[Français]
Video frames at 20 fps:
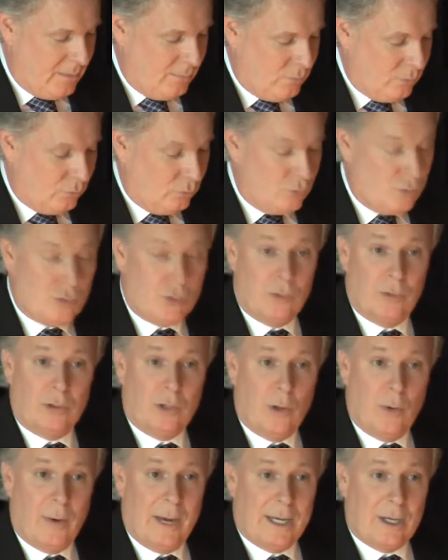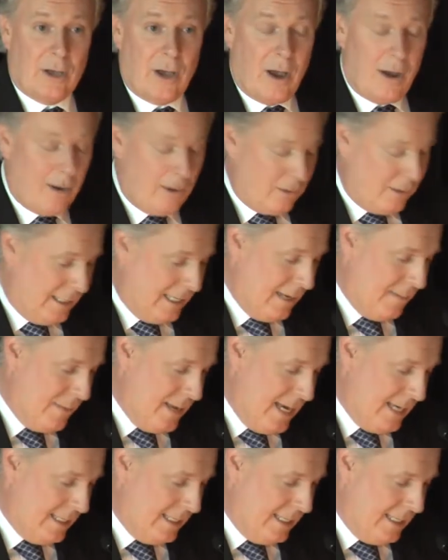pour tous ceux qui ont à cœur le
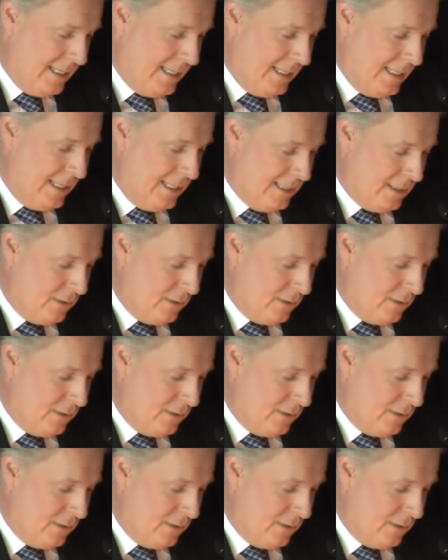Québec et